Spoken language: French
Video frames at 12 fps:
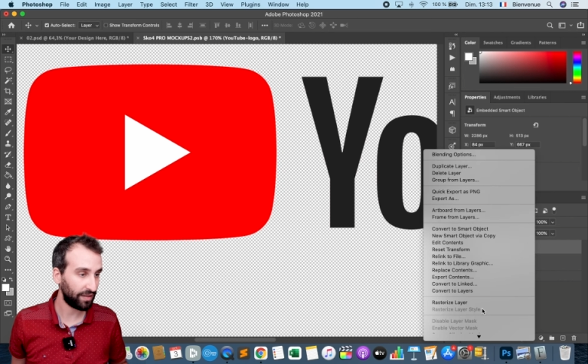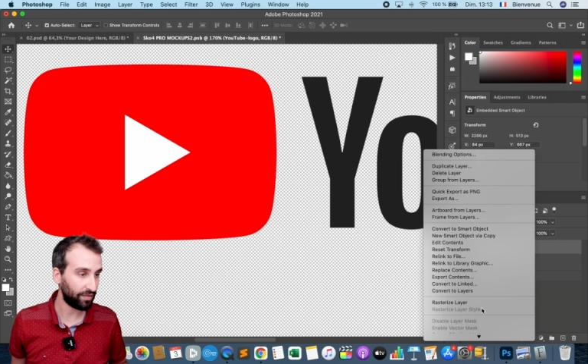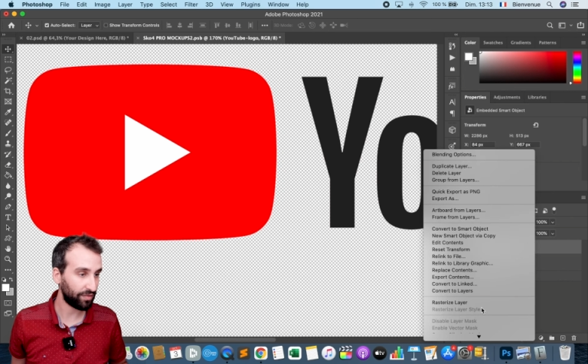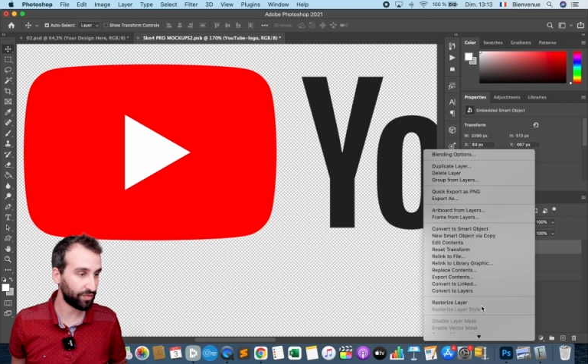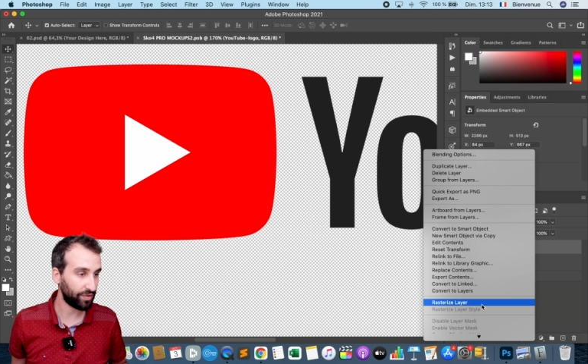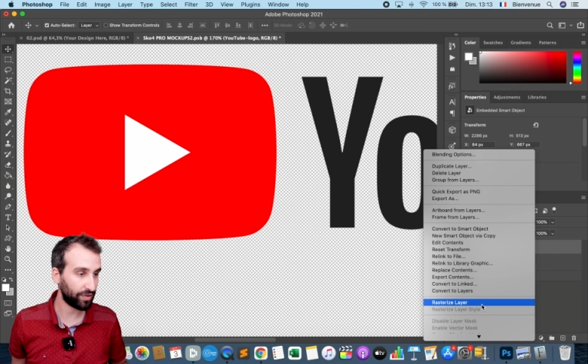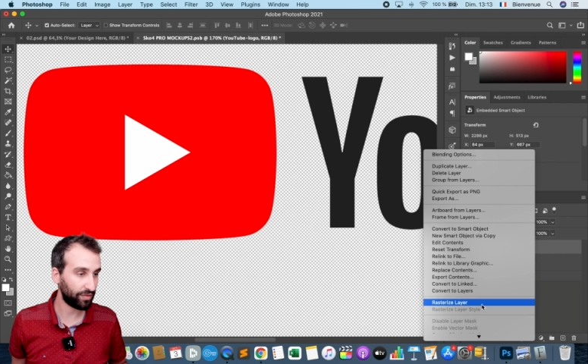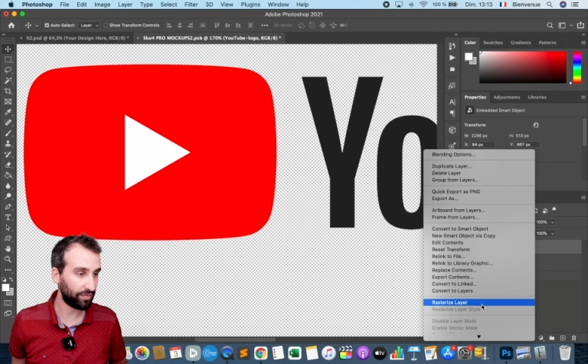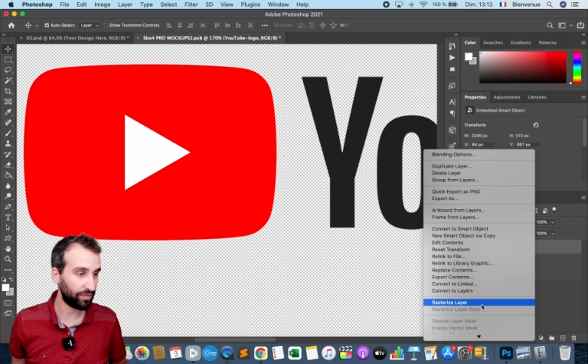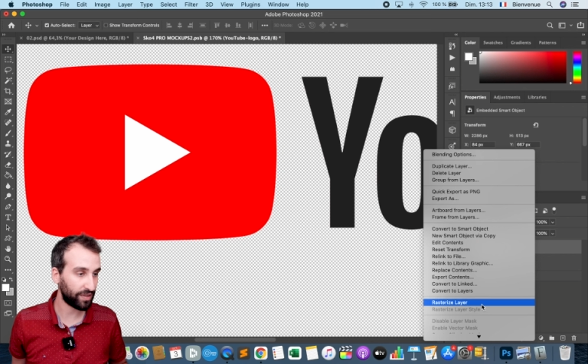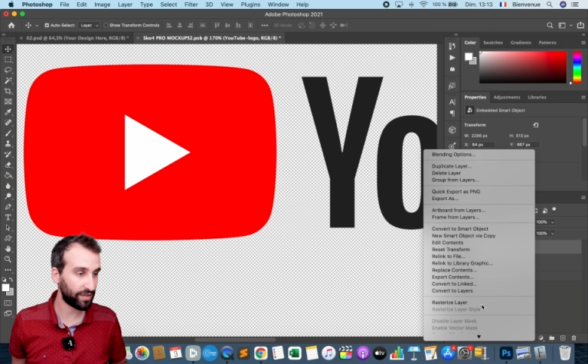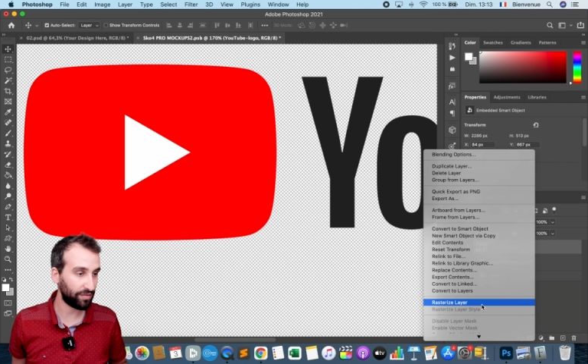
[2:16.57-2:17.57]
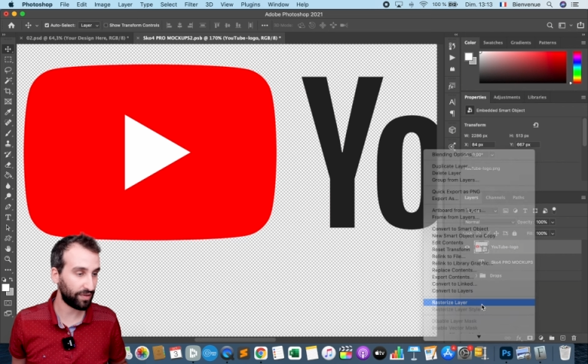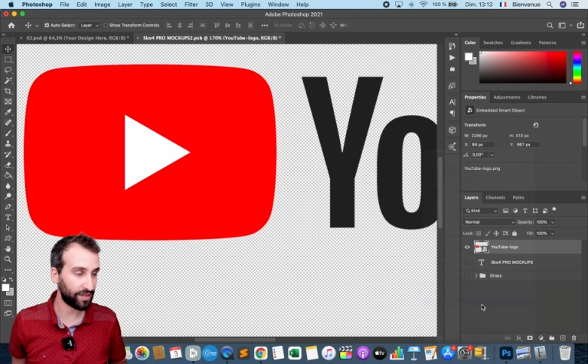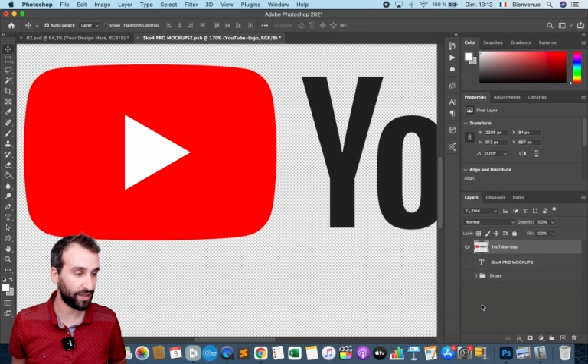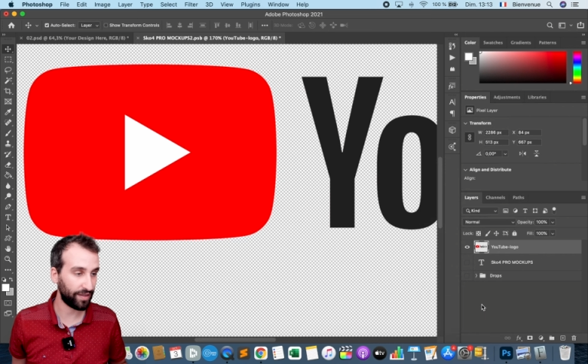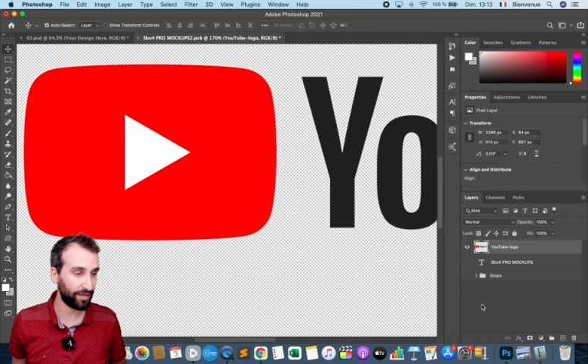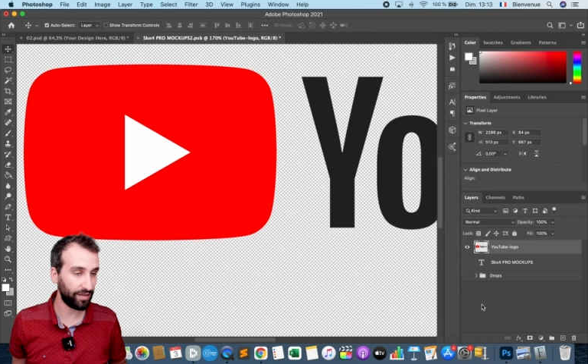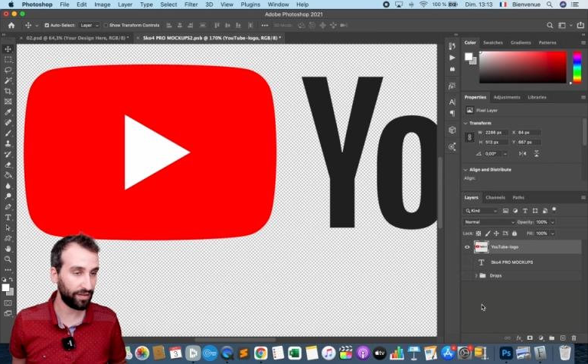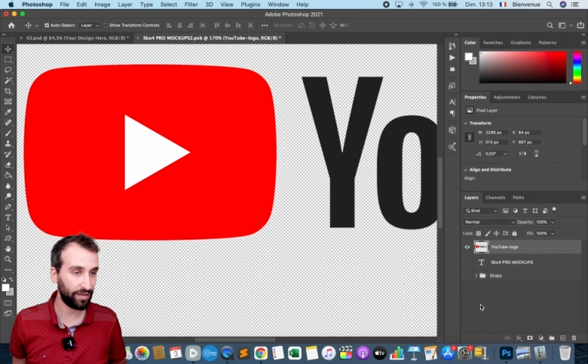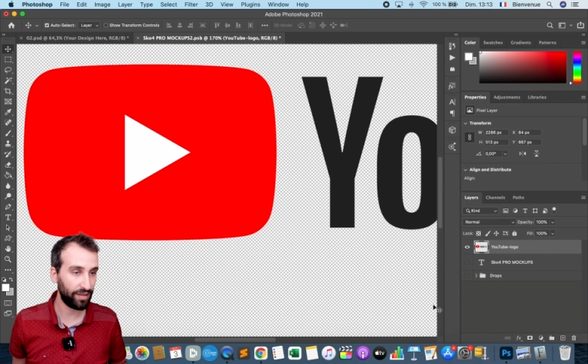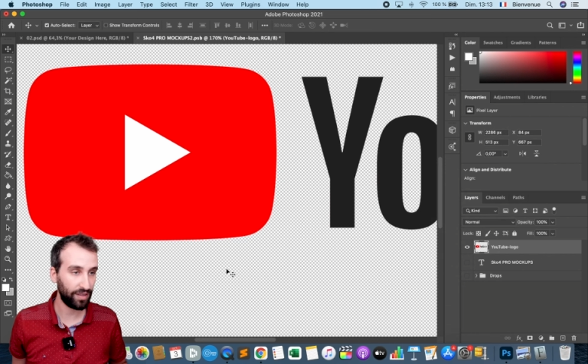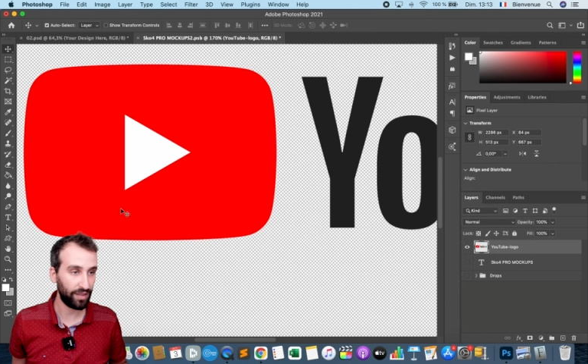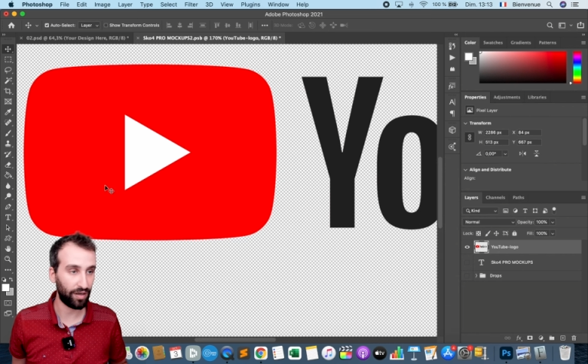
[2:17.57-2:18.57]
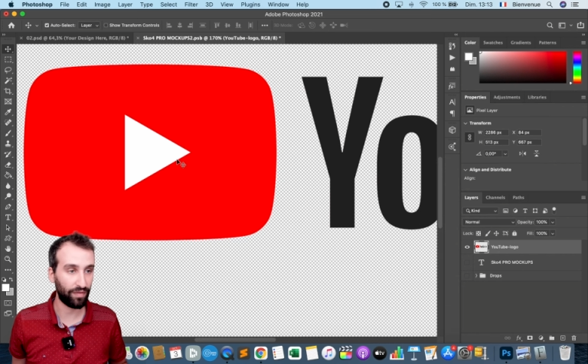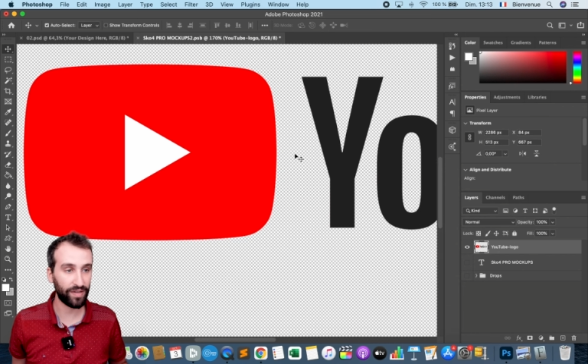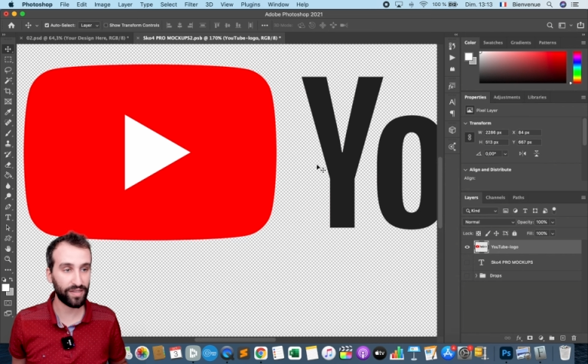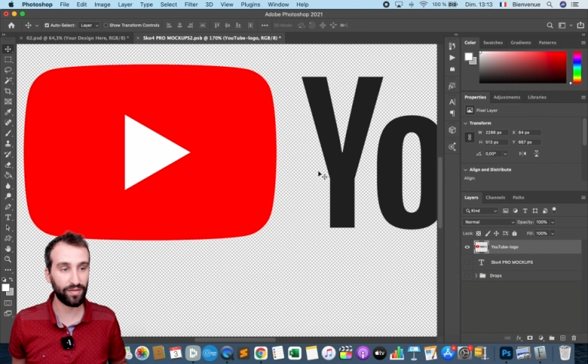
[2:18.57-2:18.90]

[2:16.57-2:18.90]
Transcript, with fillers: ensuite Rasterize Layer. En fait,